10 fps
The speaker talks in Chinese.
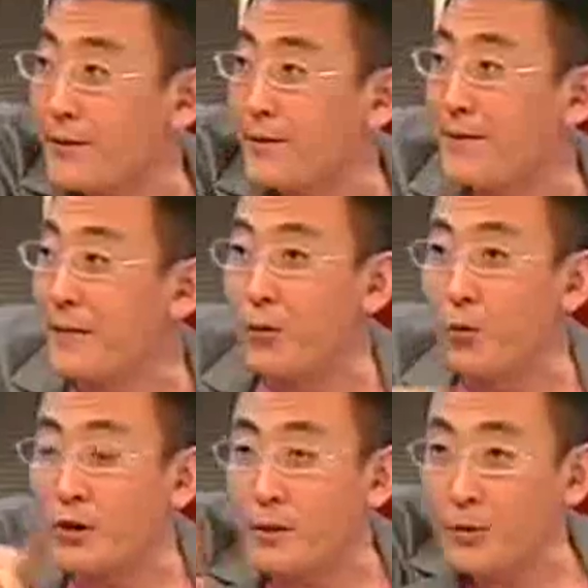不起我们
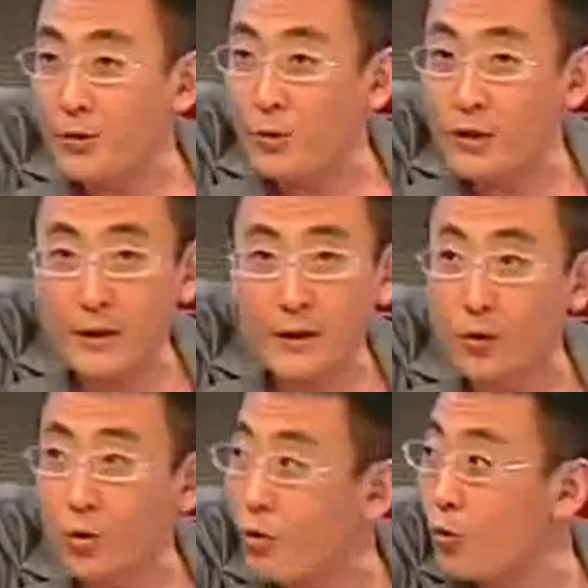啊！我在不是我在
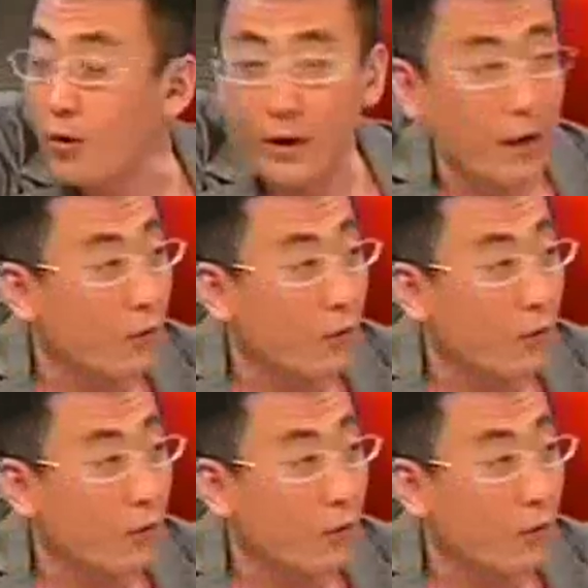那个罗湖